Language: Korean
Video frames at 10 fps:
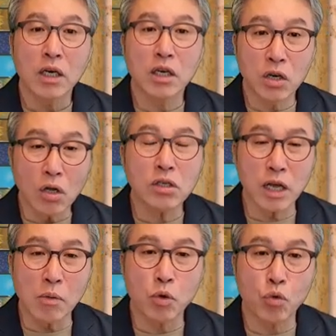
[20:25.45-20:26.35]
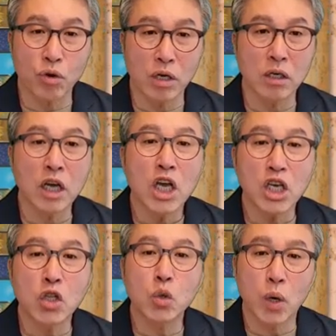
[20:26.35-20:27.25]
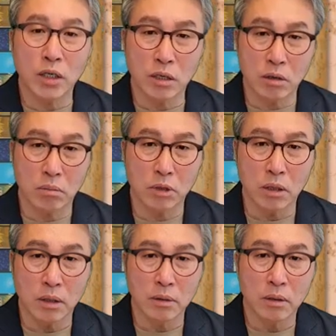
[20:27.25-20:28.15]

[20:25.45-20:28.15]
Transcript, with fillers: 그런 삶으로 우리를 인도하실 겁니다.